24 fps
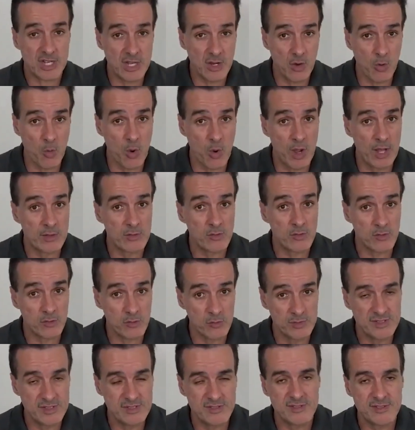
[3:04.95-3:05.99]
enquanto
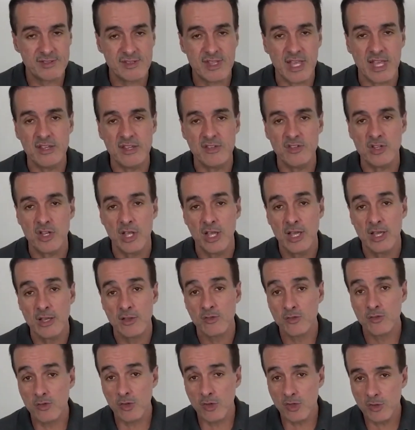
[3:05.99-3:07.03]
subsistente,
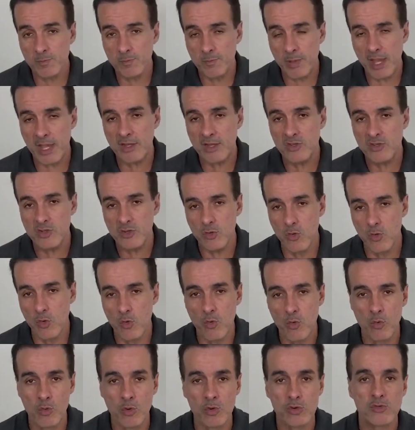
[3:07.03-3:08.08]
suspende o
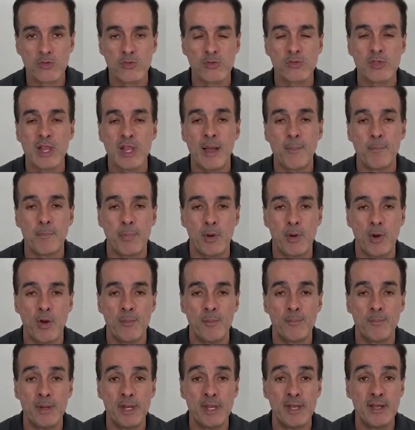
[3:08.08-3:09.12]
curso da
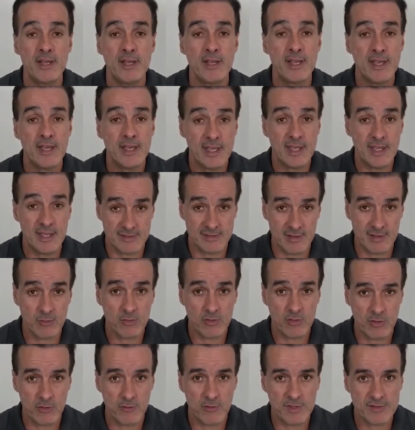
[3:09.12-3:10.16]
própria
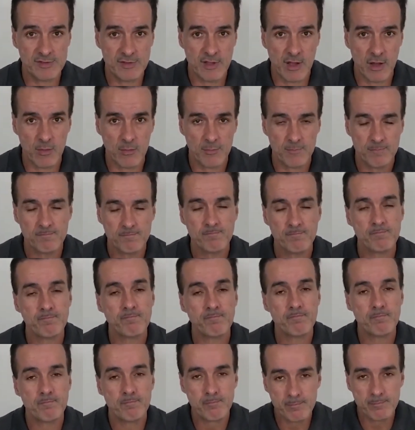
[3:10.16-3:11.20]
execução fiscal.
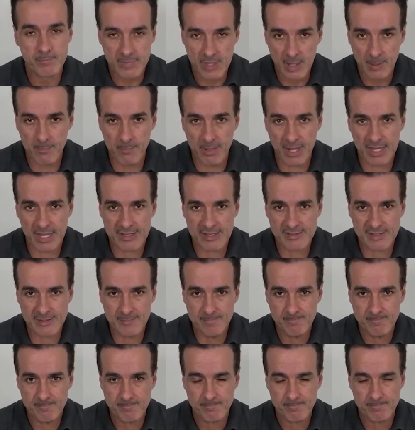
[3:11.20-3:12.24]
Beleza?
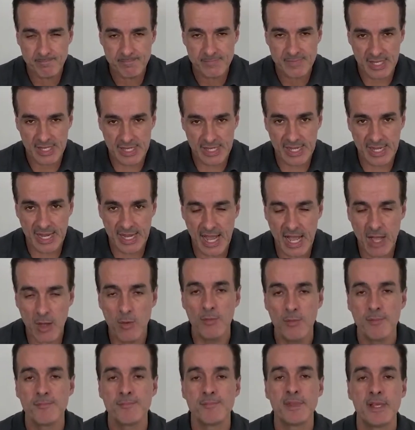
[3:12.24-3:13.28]

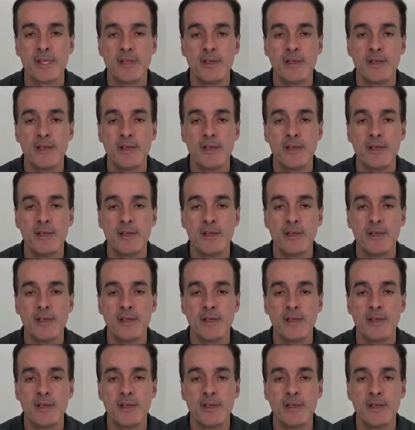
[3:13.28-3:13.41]
Legal?